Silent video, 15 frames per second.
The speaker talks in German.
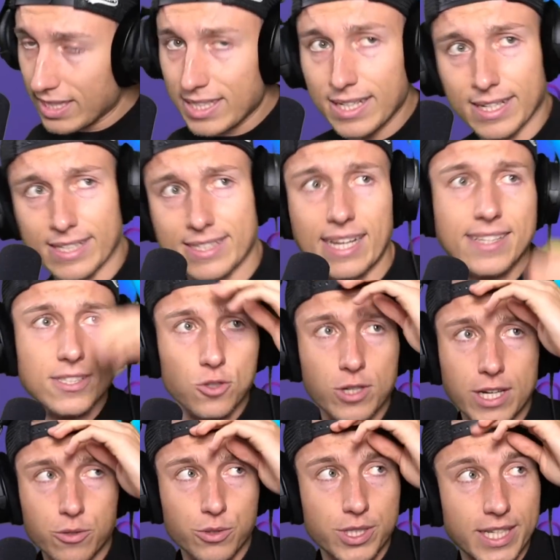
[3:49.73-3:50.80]
das Ganze soll
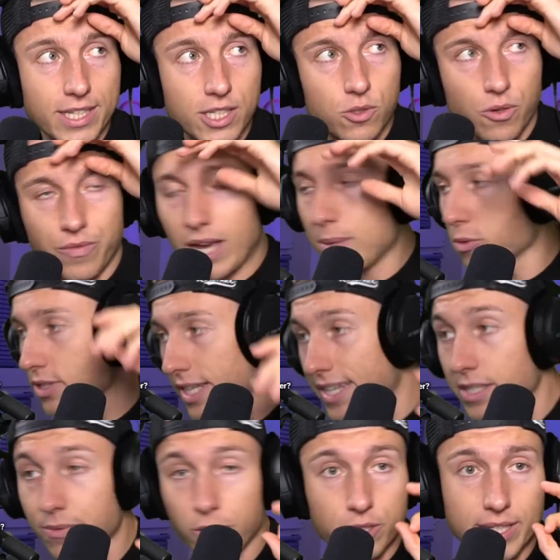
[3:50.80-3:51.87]
natürlich hier nicht nur Werbung sein.
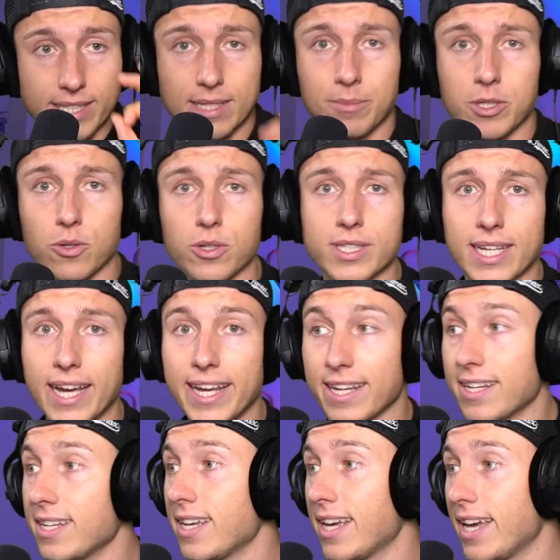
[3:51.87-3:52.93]
Ich will euch jetzt nämlich noch
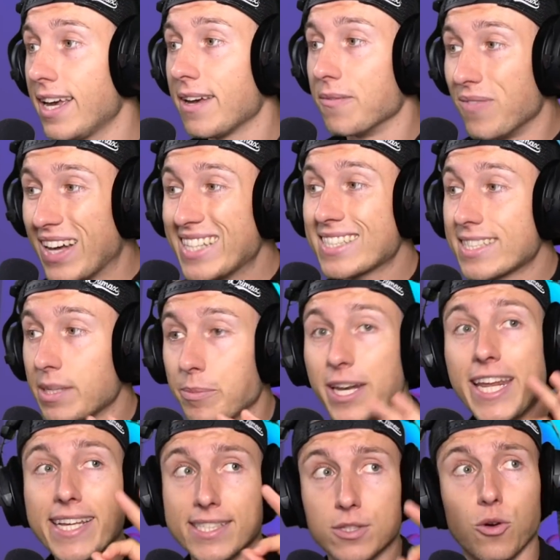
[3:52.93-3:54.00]
zeigen, was
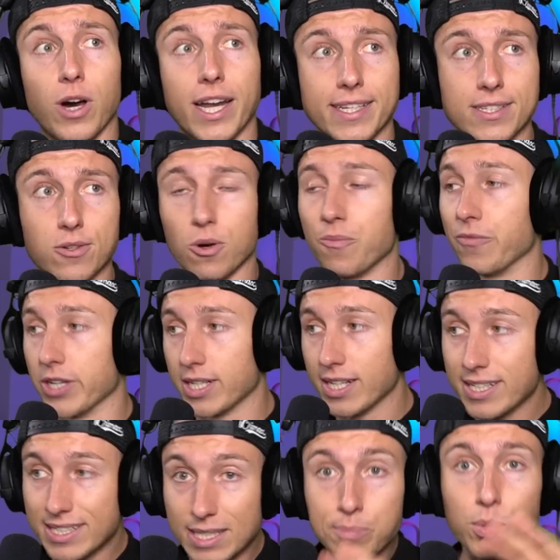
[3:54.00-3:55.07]
demnächst noch alles kommen wird. Ne?
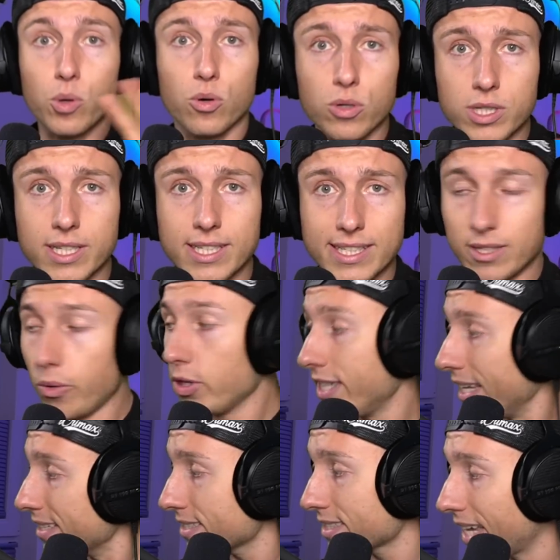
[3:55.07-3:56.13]
Die Produkte, die ich euch
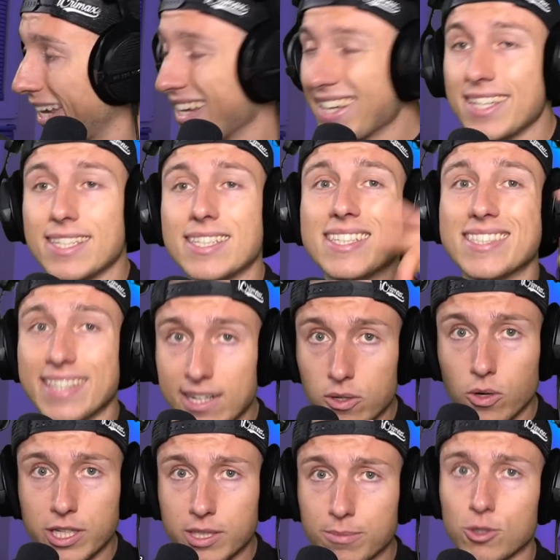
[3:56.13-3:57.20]
jetzt zeige, die sind noch
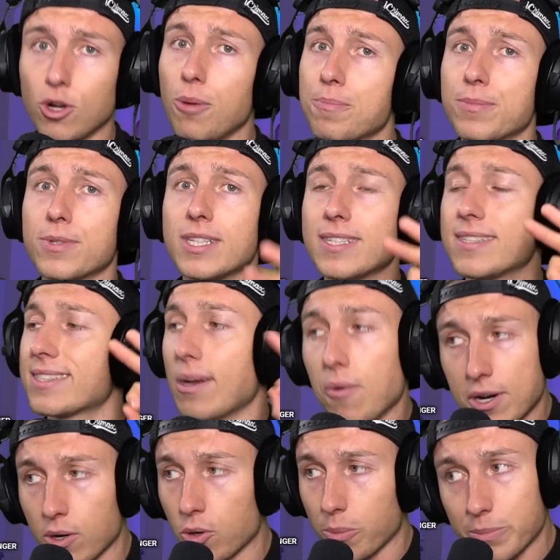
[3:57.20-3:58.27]
nicht im Shop. Dieses dauert
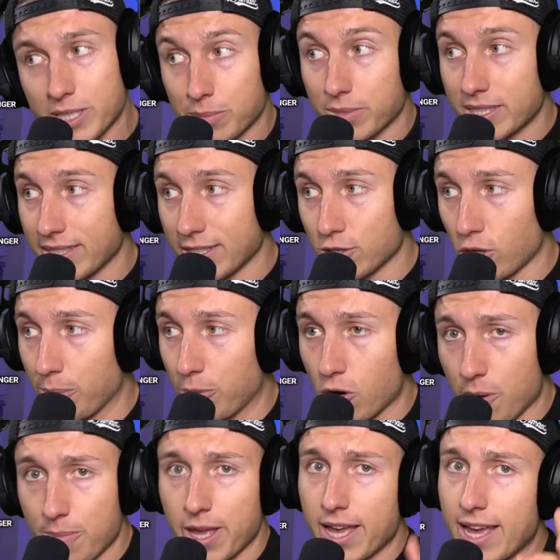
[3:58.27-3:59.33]
auch noch ein bisschen, bis sie in den Shop
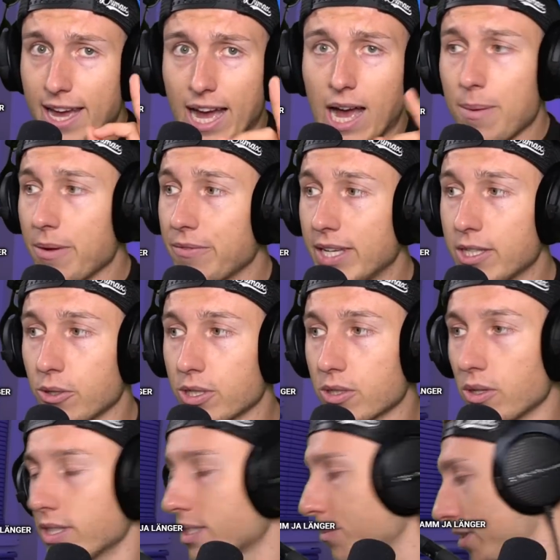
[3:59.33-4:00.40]
kommen. Aber will ich euch trotzdem